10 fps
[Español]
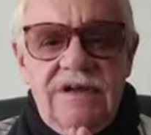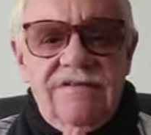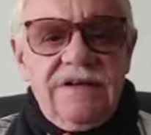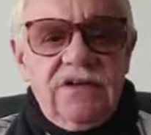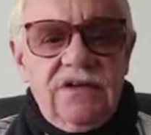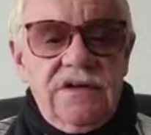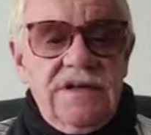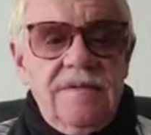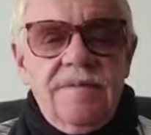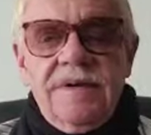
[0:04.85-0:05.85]
afecto de
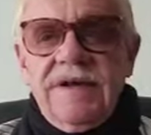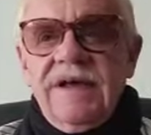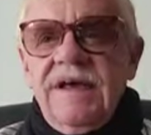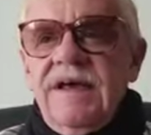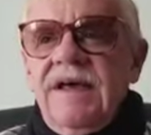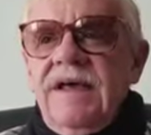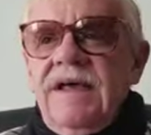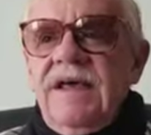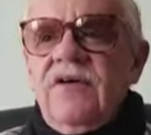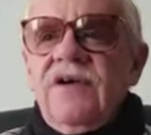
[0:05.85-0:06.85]
siempre
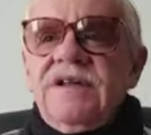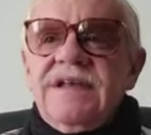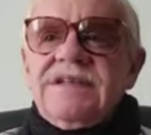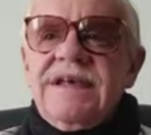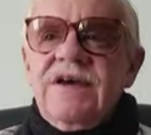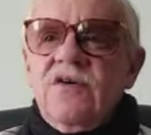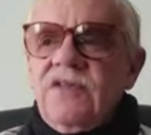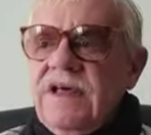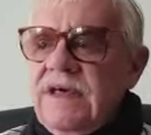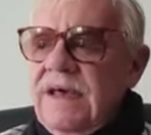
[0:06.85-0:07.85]
y con el deseo
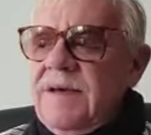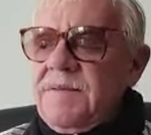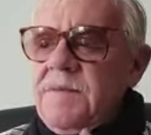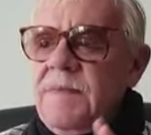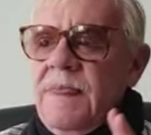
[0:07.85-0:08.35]
de que,